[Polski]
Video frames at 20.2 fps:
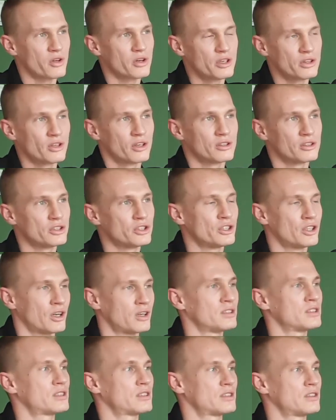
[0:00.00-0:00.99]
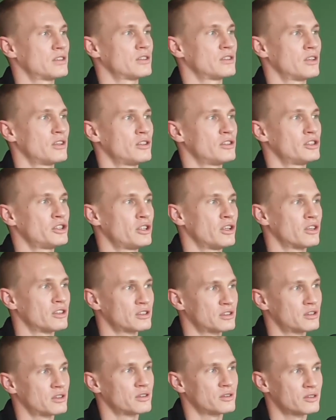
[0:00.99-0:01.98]
No i Dolny Śląsk, to Dolny
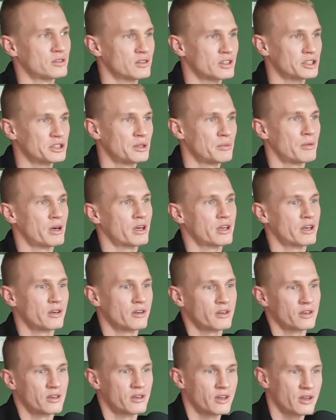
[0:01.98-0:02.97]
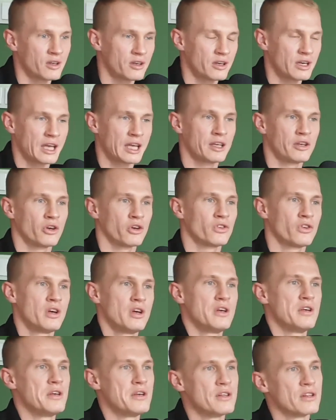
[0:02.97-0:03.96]
Śląsk to właśnie makroregion region
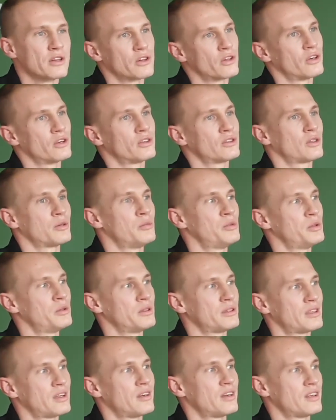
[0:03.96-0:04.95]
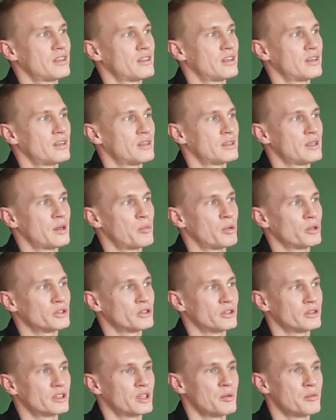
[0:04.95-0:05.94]
to, to były te, te, te
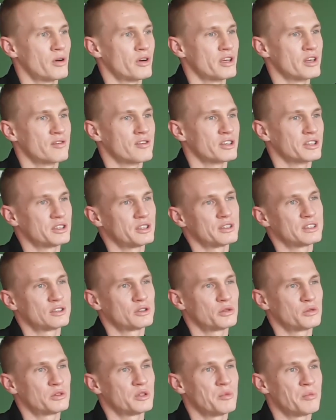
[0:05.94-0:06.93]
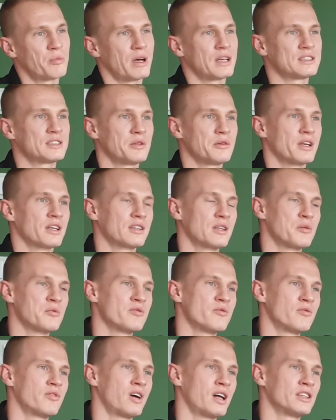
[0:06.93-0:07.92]
początki moje właśnie z żółtym pasem, jak
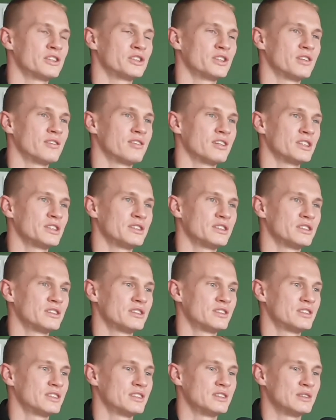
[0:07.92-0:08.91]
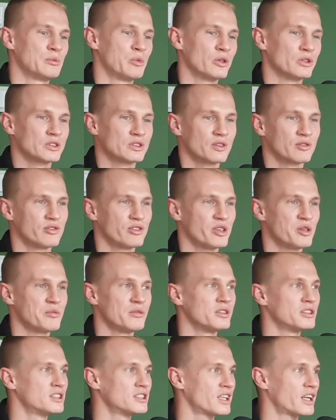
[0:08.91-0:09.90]
tam walczę właśnie z, z
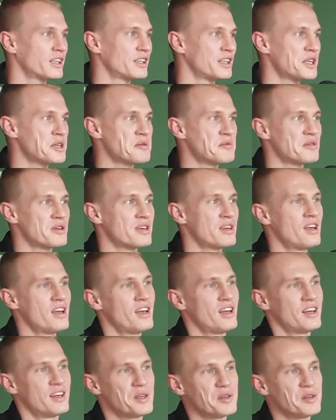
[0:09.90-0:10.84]
brązowymi, z czarnymi mm.